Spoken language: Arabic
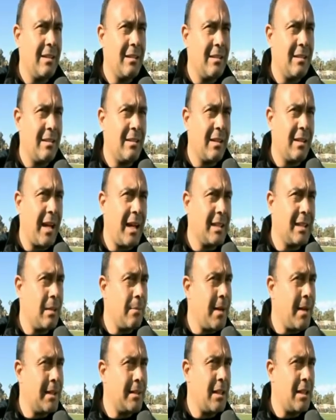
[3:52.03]
آه، قعدنا
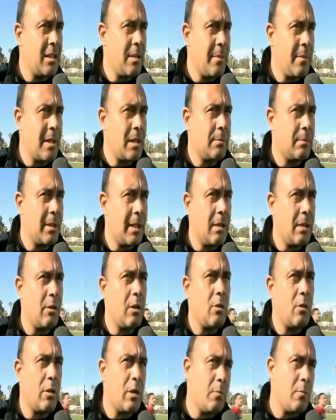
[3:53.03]
بعد على الجماهير بتاعنا
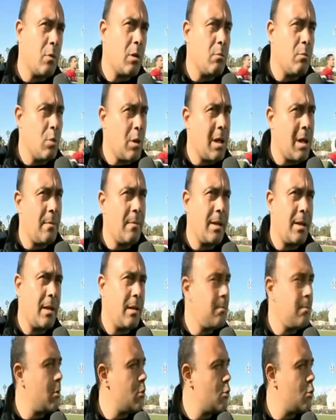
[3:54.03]
ولو انهم كل
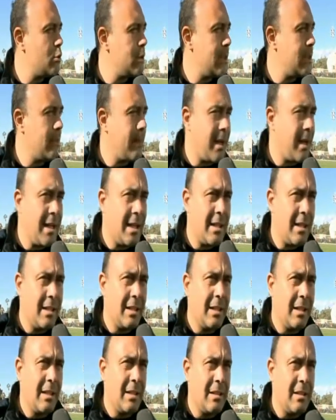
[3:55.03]
مقابله موجودين معنا
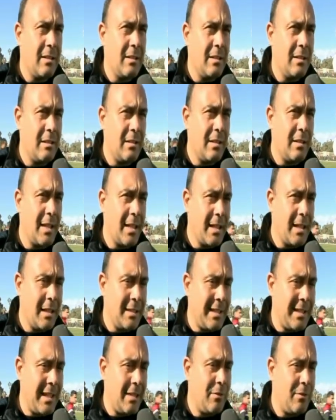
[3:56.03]
آه،
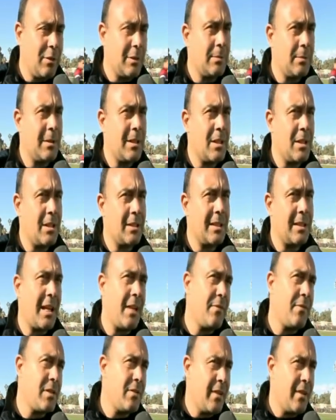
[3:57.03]
لكن تعرف وقت تبدا
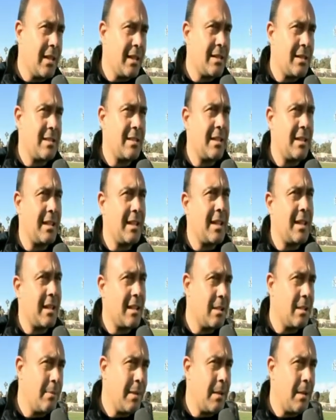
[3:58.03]
تلعب في صفاقس على
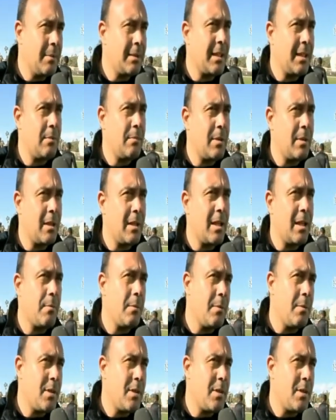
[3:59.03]
ارضيه ملعب الطيب مهيري